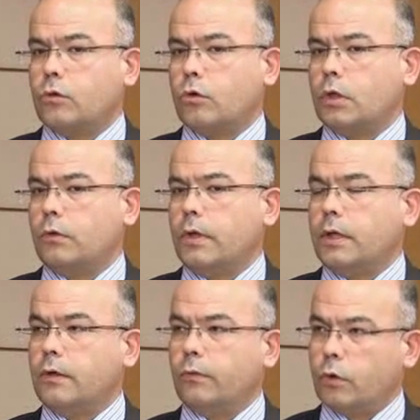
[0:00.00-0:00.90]
Sosyal
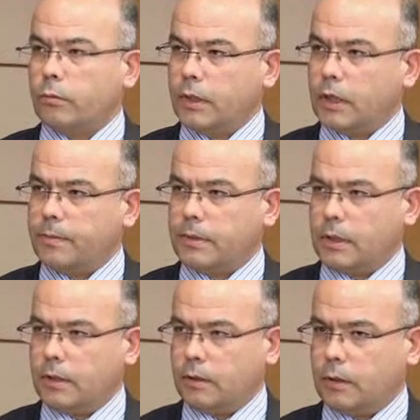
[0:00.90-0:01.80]
güvenlik reformunda
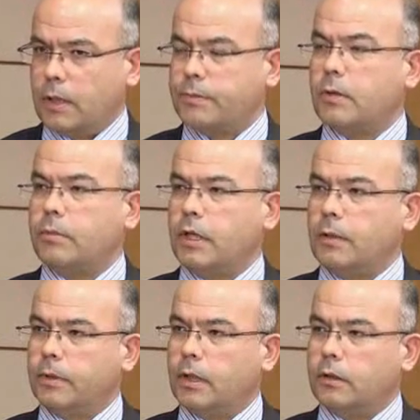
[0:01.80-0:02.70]
e, kapsamında
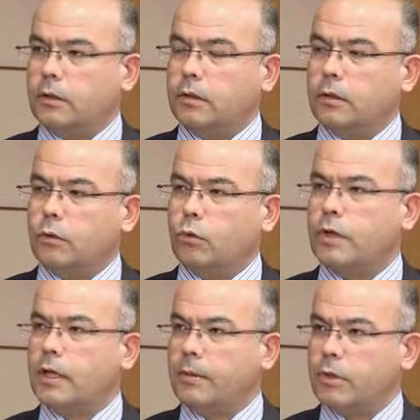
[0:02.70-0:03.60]
yapılan e,
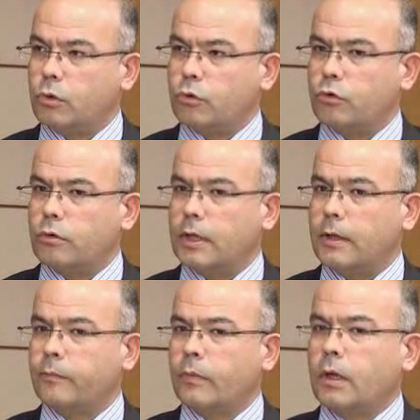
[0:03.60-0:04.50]
düzenleme
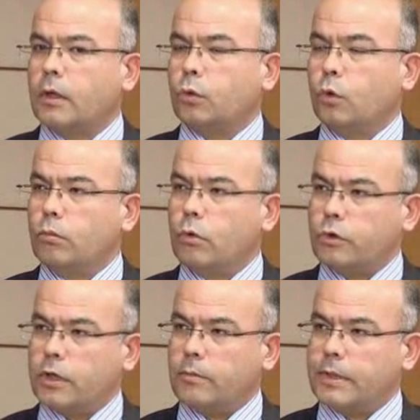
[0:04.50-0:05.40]
sonucunda doğum
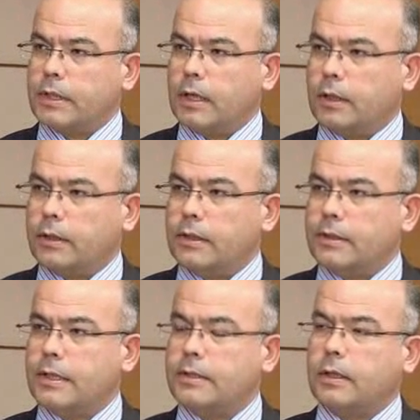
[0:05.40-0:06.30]
borçlanması hakkı
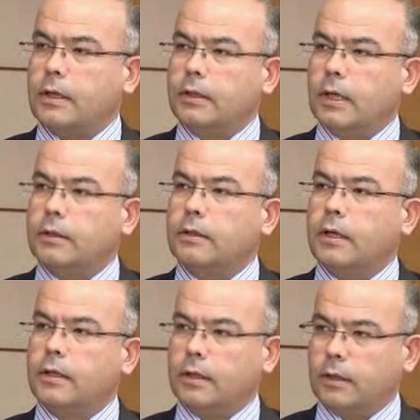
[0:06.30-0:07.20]
SSK'lı
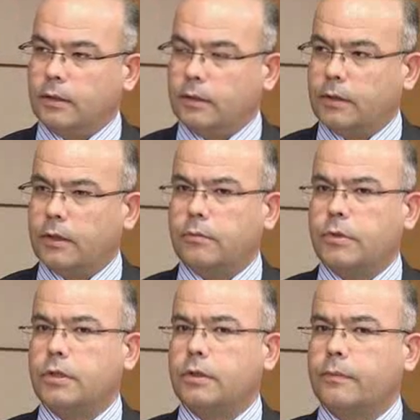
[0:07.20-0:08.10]
kadınlara da e,
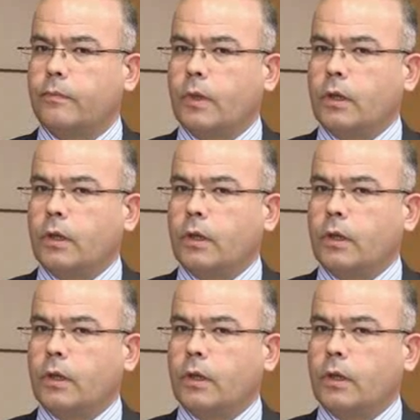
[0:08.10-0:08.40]
tanınmıştır.